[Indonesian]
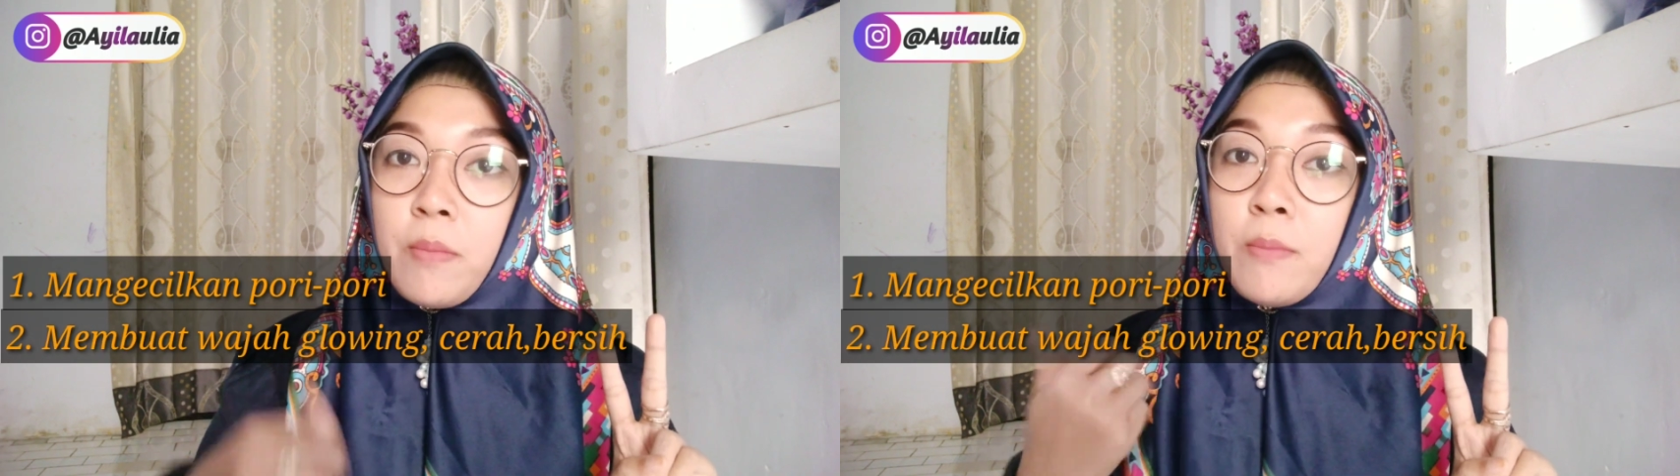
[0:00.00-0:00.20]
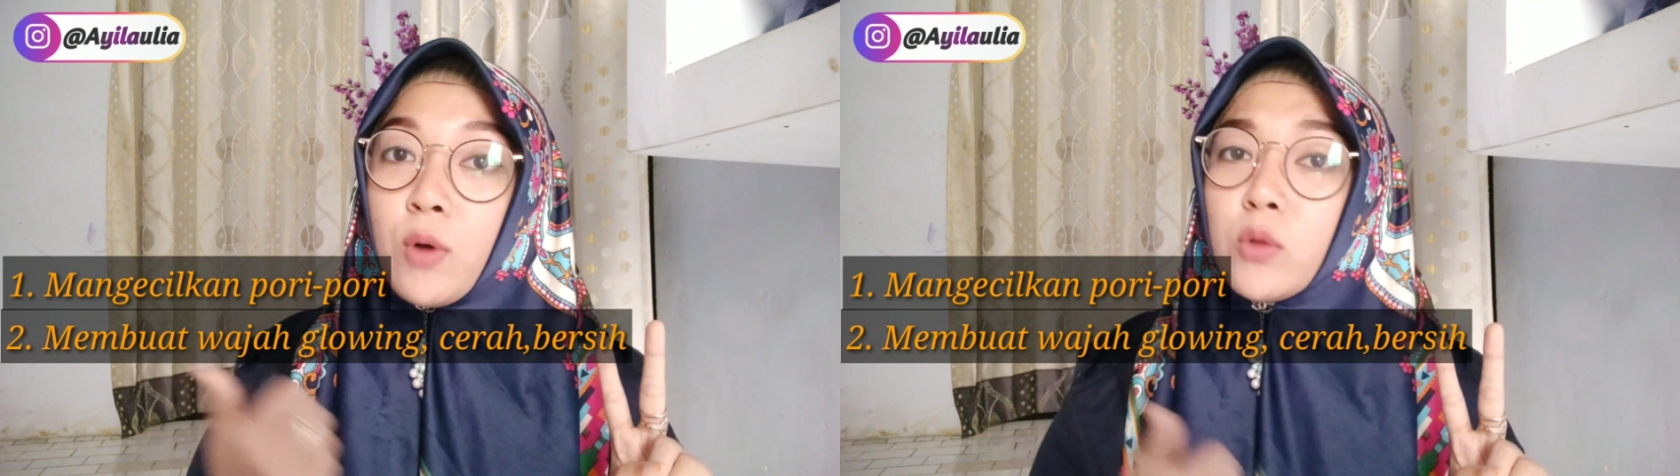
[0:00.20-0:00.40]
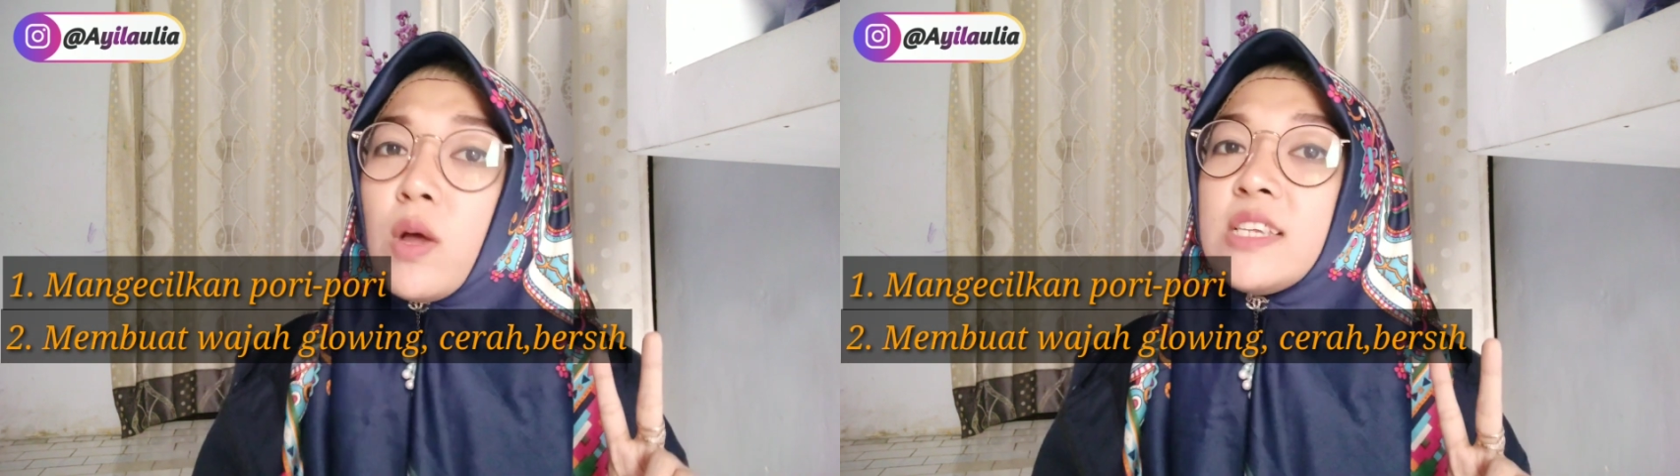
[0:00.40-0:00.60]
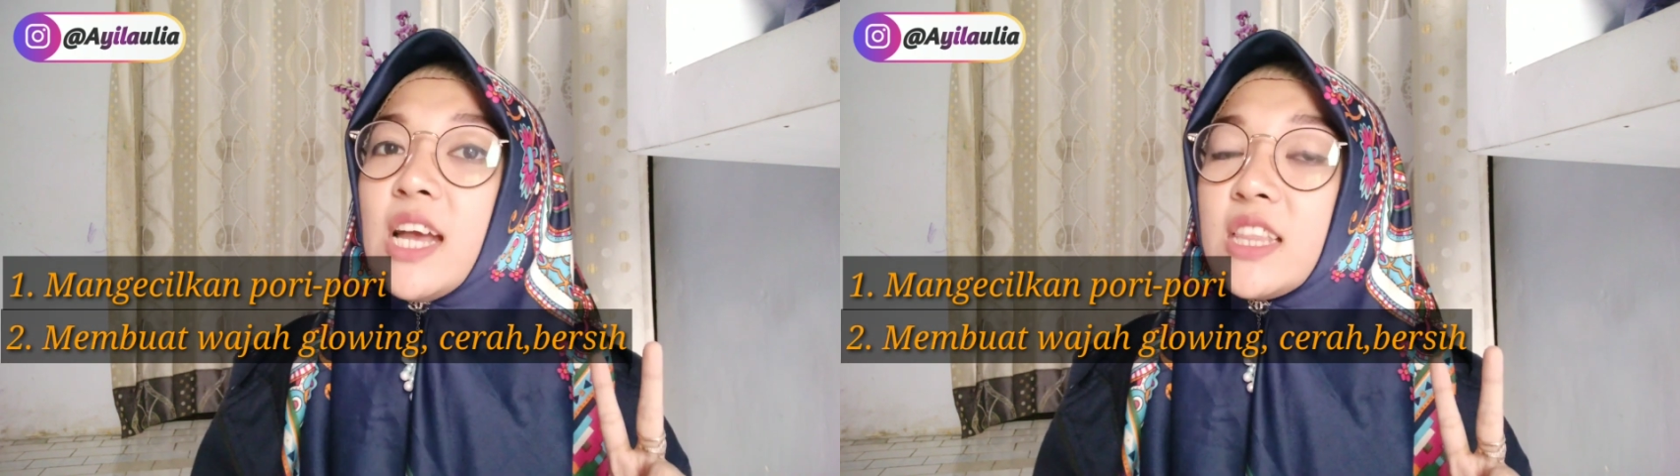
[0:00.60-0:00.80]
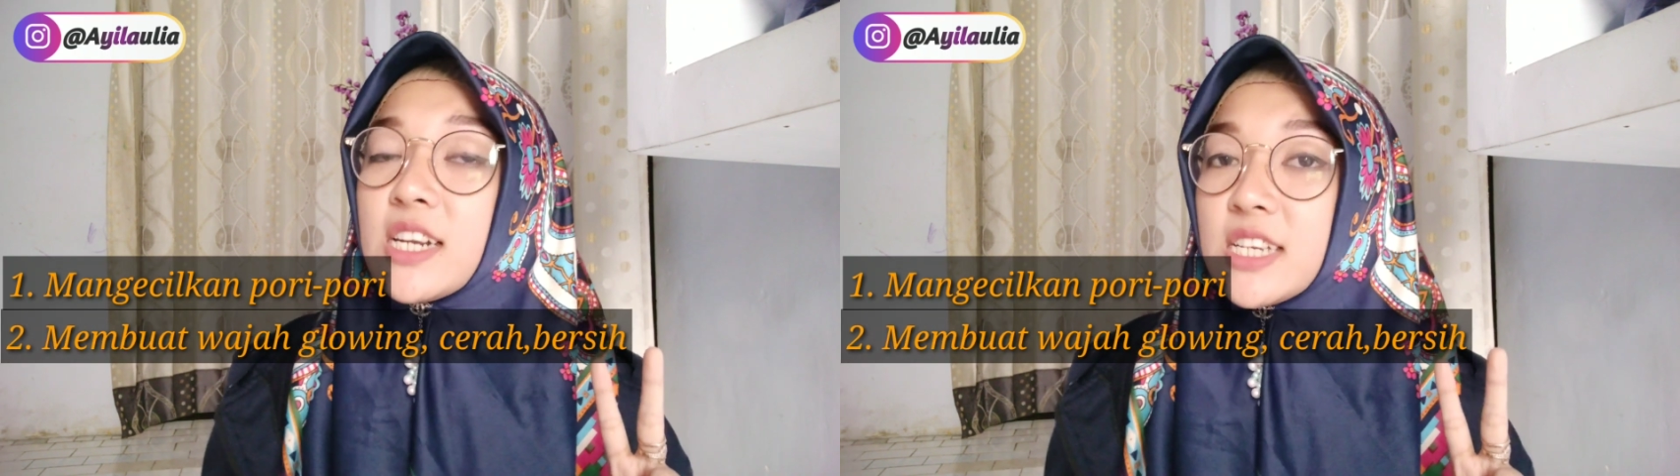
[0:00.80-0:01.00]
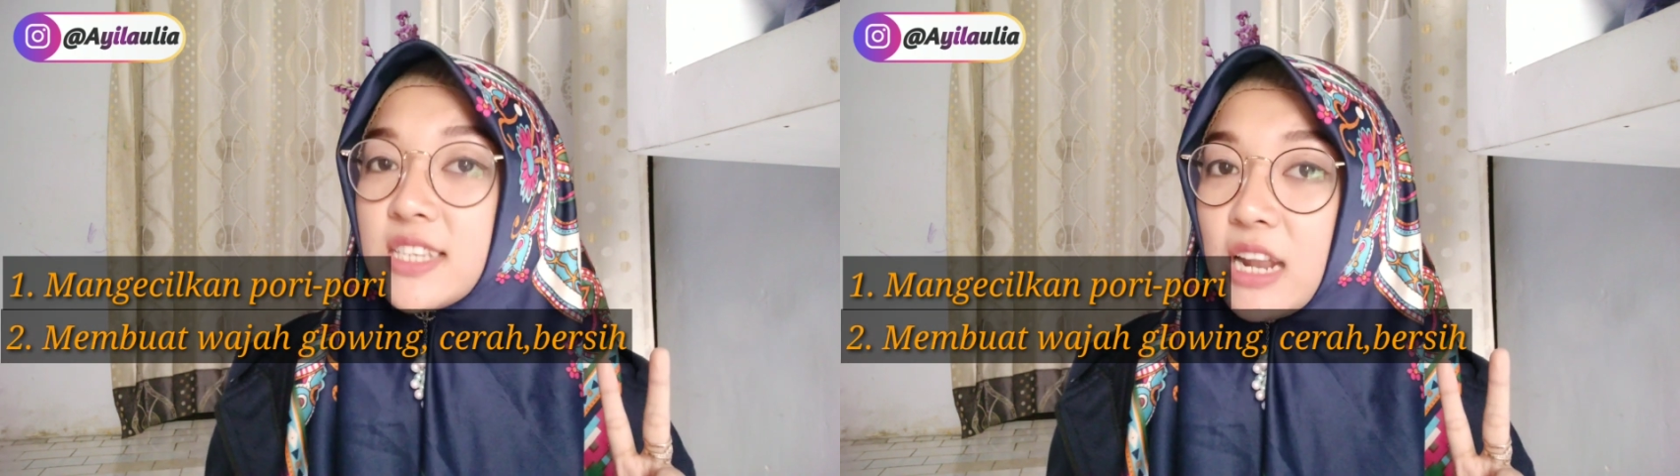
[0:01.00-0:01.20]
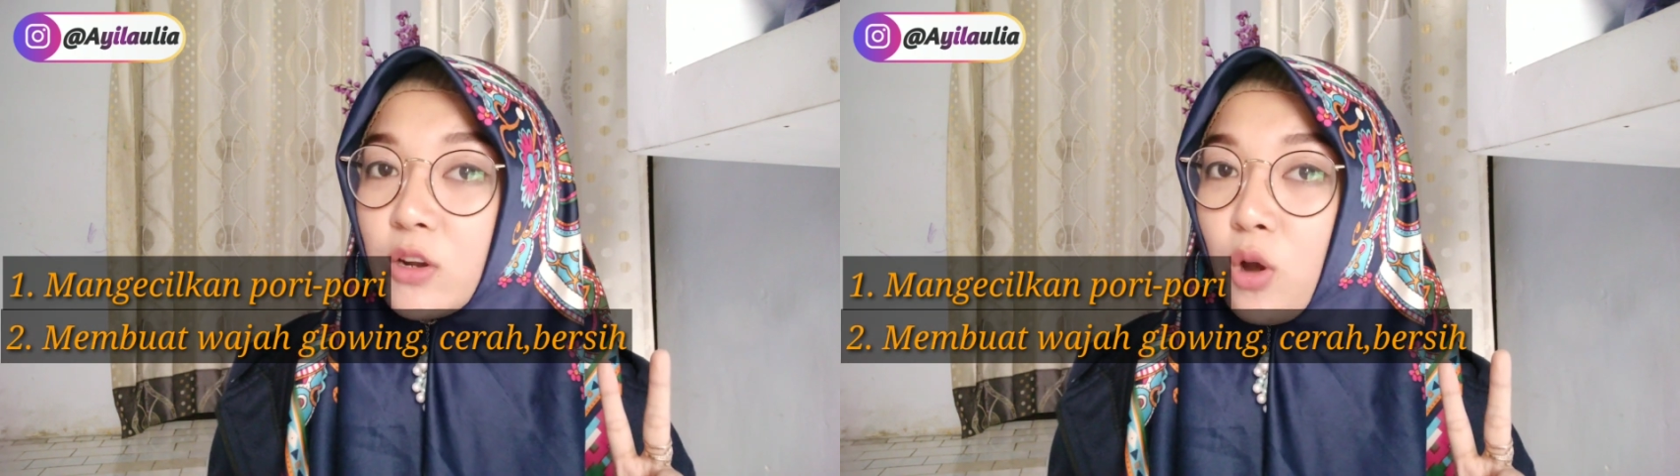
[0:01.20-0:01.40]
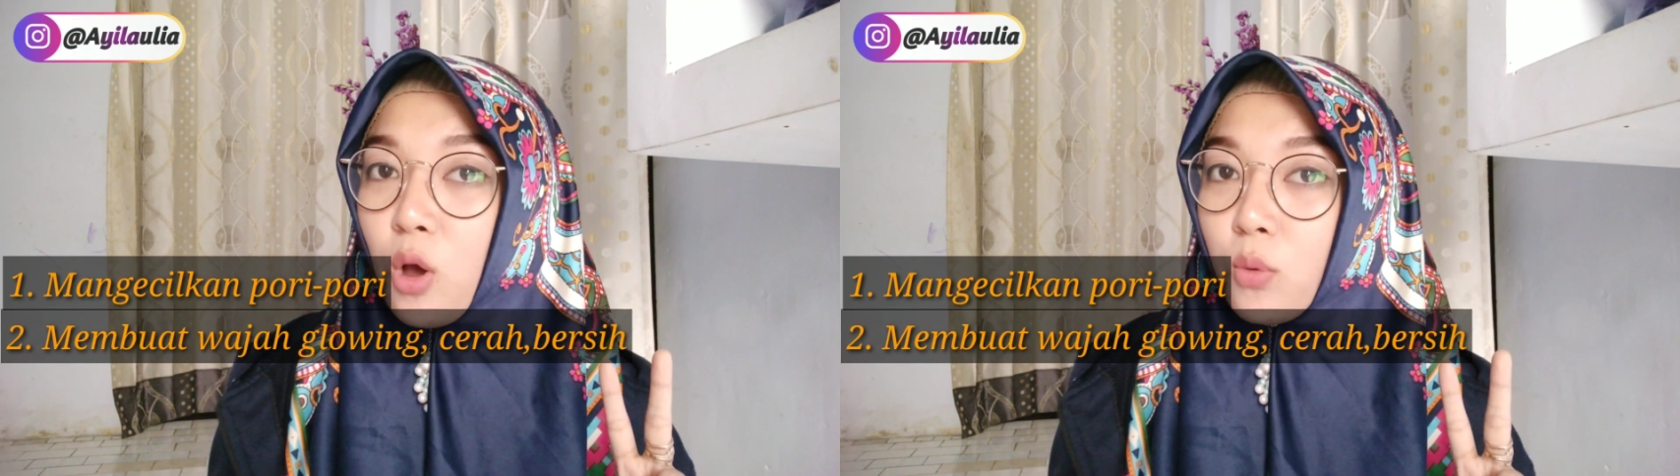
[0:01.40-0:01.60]
membuat wajah
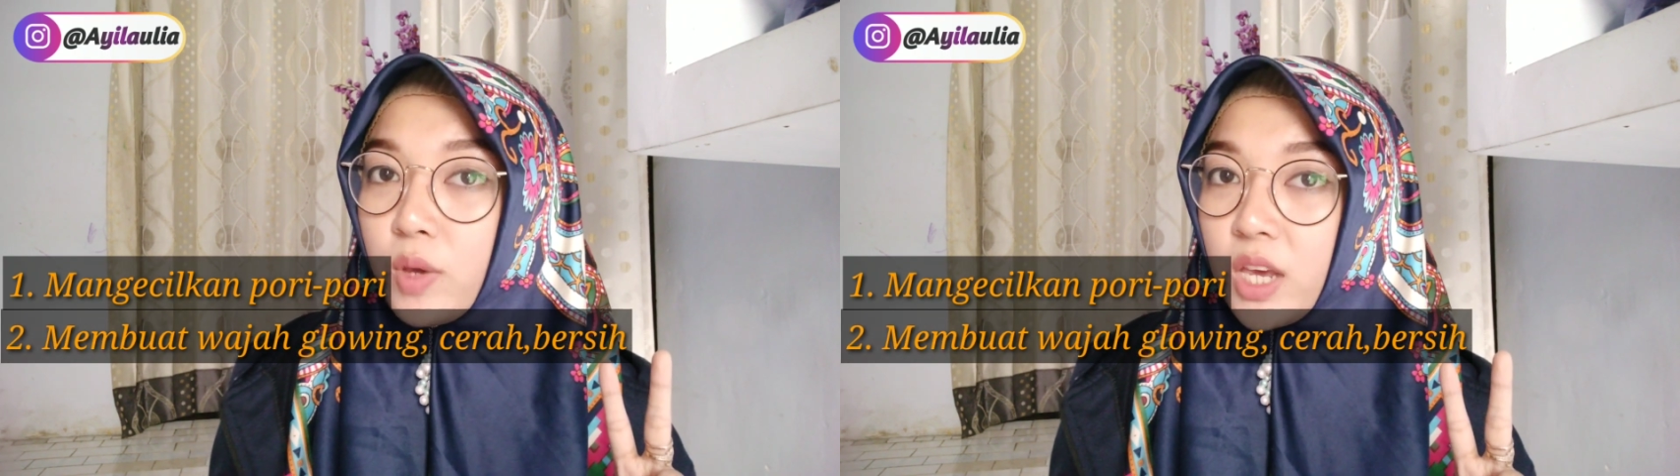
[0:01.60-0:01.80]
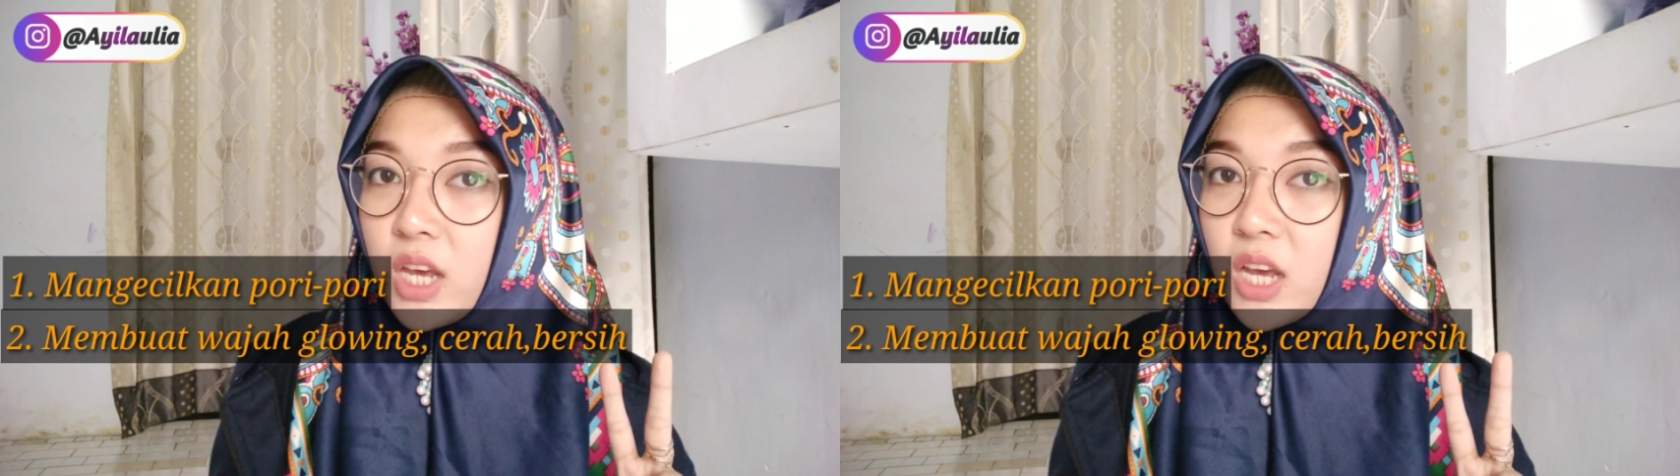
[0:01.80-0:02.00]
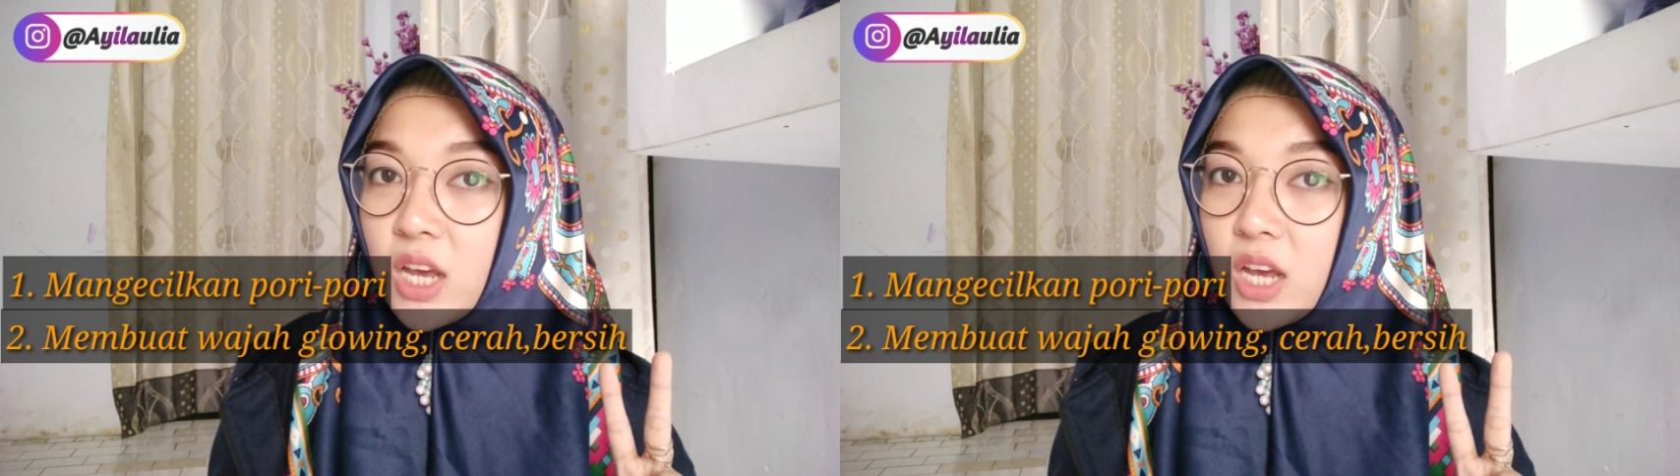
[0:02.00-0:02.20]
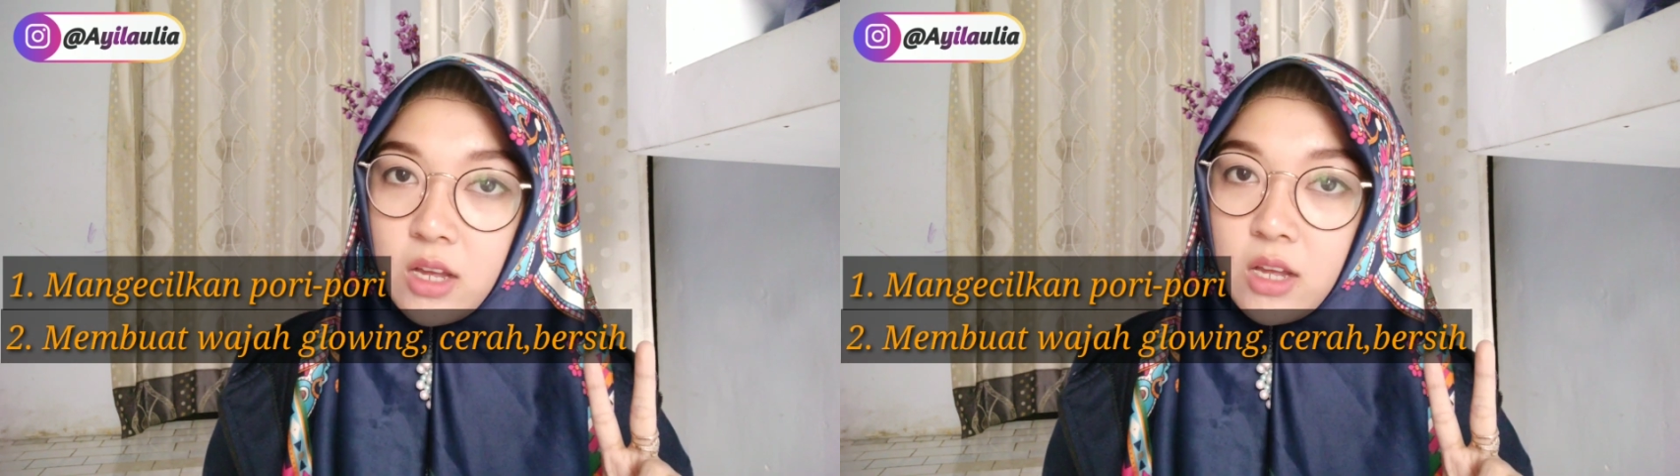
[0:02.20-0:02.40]
terkesan glowing